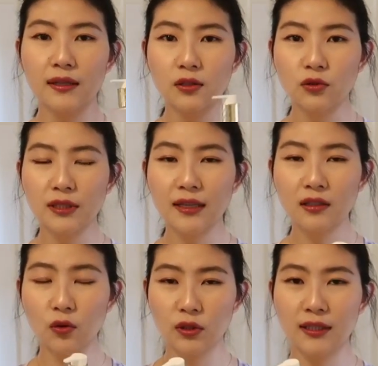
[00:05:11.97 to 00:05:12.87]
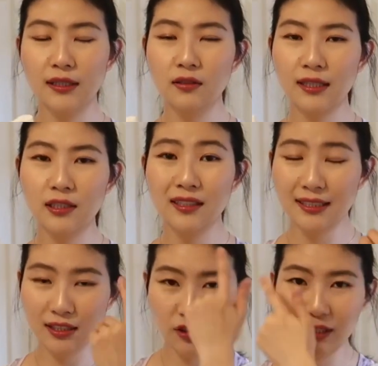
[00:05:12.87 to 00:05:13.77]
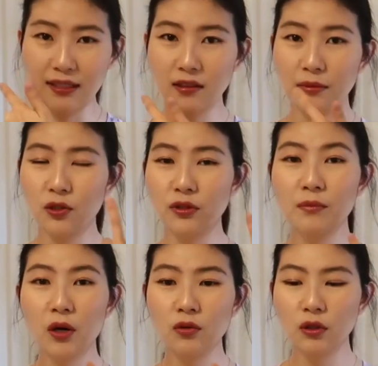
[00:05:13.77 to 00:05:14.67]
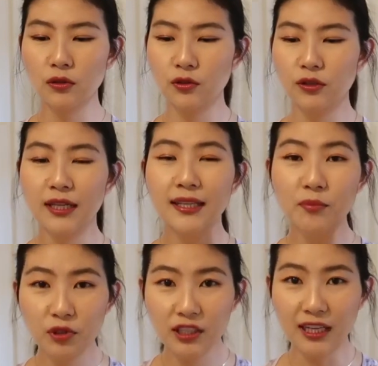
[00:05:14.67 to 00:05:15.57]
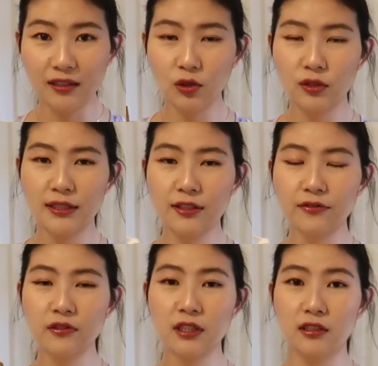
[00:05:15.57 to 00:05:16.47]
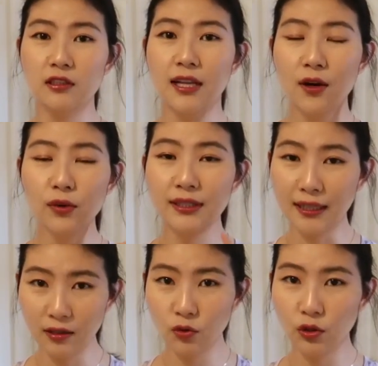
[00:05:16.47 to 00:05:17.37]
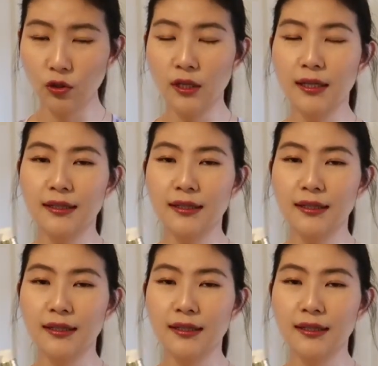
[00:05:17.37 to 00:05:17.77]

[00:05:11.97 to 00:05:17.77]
就像有的人他生理期之前特别容易冒痘的，就是他不是长痘的肌肤，可是他会长痘痘，